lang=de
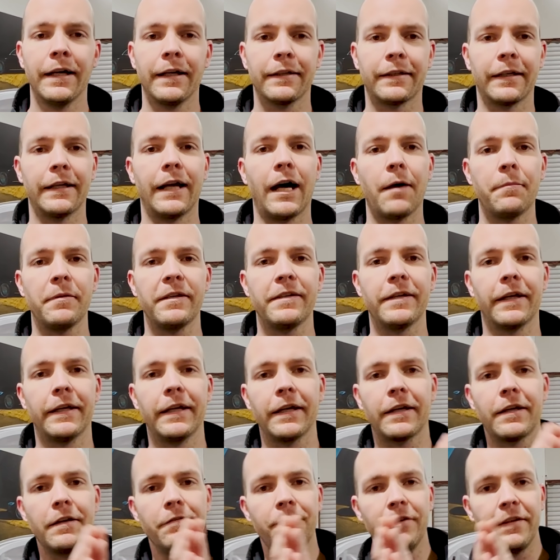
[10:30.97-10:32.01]
dann habe ich ja eine
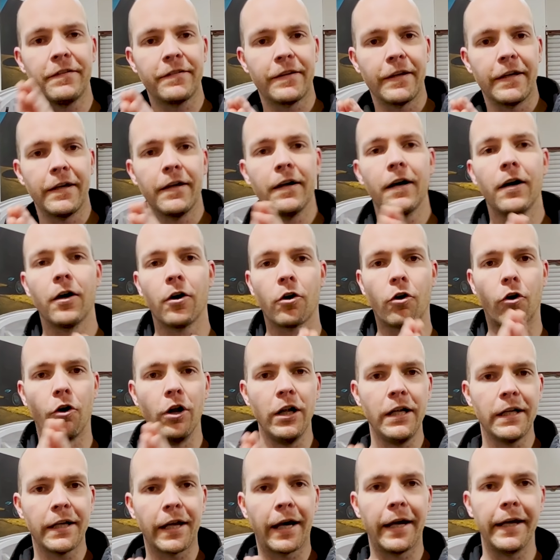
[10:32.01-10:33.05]
gewisse
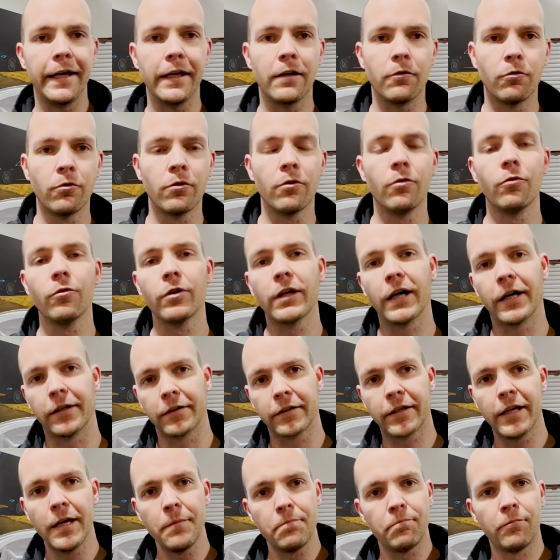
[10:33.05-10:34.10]
Rollneigung oder
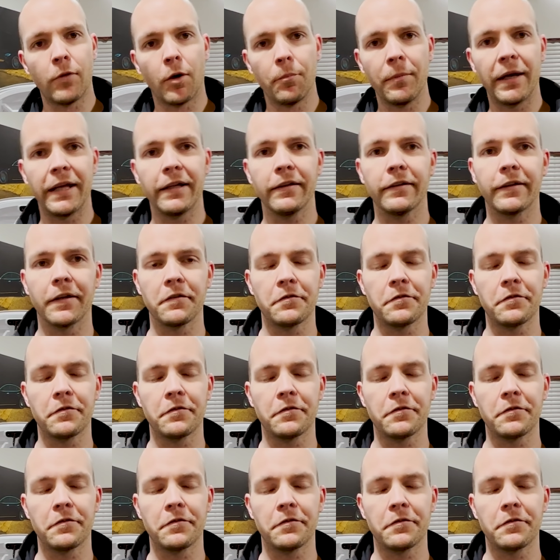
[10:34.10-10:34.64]
einen Kippmoment.